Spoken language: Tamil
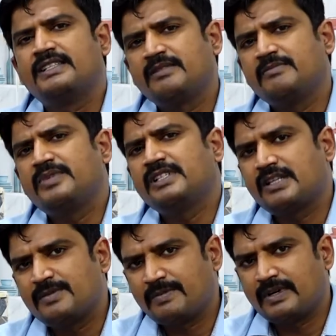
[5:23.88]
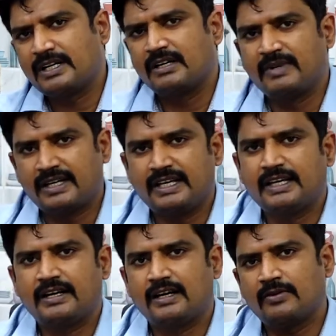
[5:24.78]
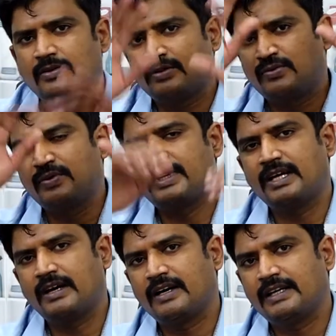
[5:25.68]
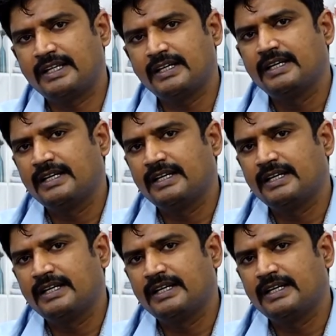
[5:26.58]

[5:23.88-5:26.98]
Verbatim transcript: சிம்பிள் ஸ்டெப்ஸ் பண்ணலாம் நம்ம கையை காலை கூட தூக்கி ஆட்டி